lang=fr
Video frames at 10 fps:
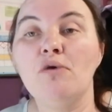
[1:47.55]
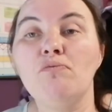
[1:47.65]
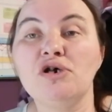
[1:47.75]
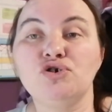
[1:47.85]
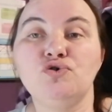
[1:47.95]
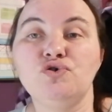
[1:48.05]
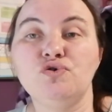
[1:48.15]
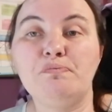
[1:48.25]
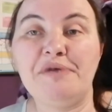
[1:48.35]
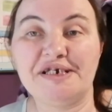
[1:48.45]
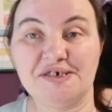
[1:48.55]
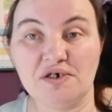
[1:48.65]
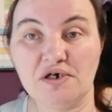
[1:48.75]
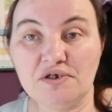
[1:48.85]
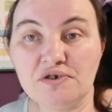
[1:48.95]
moi je suis une
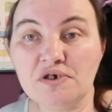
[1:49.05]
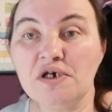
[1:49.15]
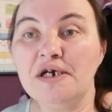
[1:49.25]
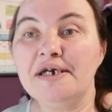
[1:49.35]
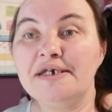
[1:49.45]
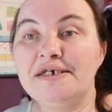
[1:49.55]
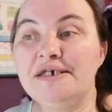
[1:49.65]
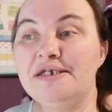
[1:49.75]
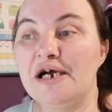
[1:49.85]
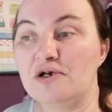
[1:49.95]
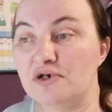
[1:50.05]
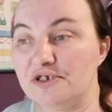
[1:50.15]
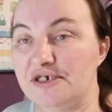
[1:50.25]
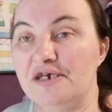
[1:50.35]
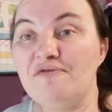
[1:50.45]
personne qui d'un
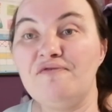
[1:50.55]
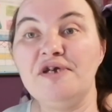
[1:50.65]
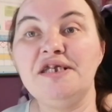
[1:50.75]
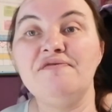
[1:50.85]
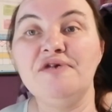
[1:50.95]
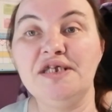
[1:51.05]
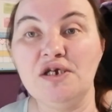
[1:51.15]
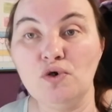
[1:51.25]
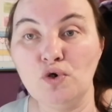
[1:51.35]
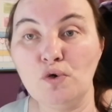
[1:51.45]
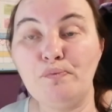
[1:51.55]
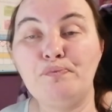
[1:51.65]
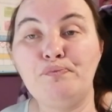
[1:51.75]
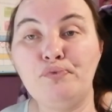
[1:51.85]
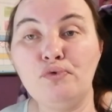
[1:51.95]
côté fait des vidéos
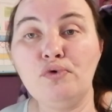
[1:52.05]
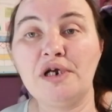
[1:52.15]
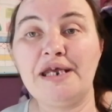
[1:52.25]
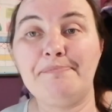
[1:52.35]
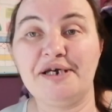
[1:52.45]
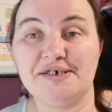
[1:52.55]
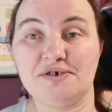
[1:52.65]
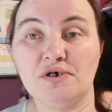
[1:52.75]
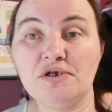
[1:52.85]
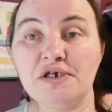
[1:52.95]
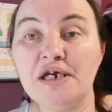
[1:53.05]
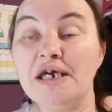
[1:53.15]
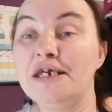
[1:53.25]
pour les personnes